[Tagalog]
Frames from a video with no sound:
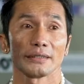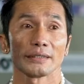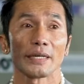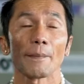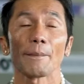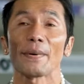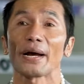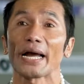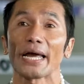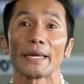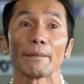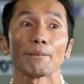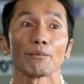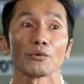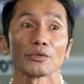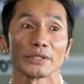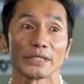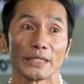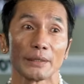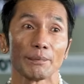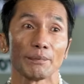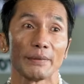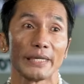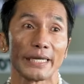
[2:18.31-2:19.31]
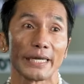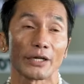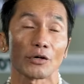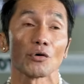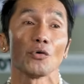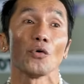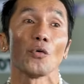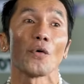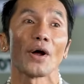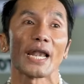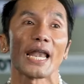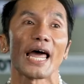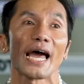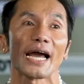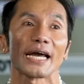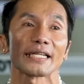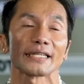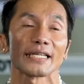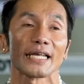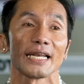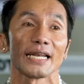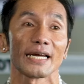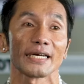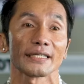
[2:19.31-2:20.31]
napaka-imposible kung wala
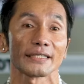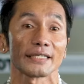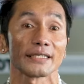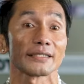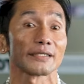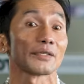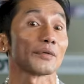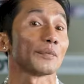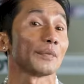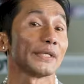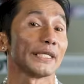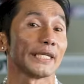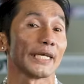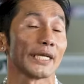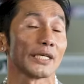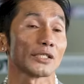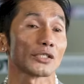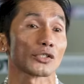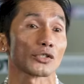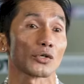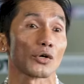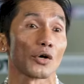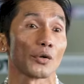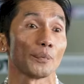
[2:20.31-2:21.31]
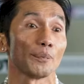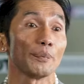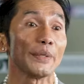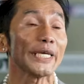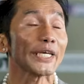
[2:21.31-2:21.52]
ka talagang determination.